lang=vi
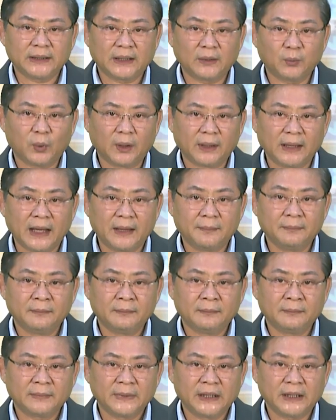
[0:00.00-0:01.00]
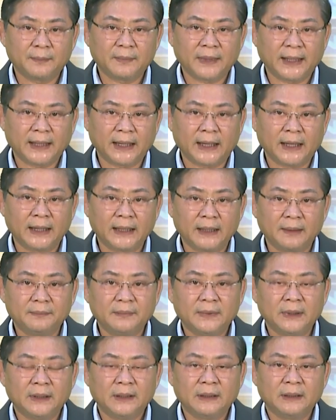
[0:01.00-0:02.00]
tỉnh Quảng Nam đến năm hai nghìn không trăm hai mươi lăm,
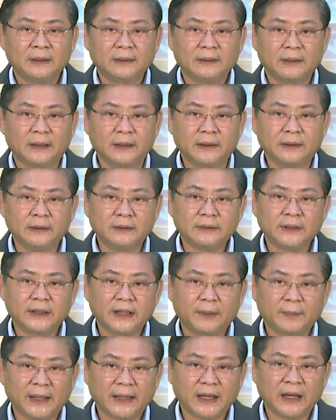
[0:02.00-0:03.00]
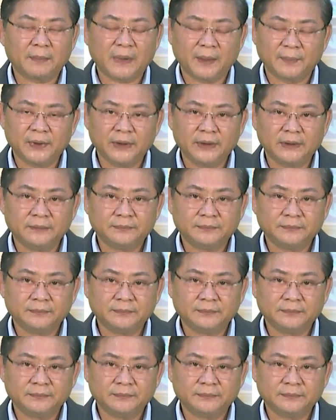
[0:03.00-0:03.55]
định hướng đến năm hai nghìn không trăm ba mươi.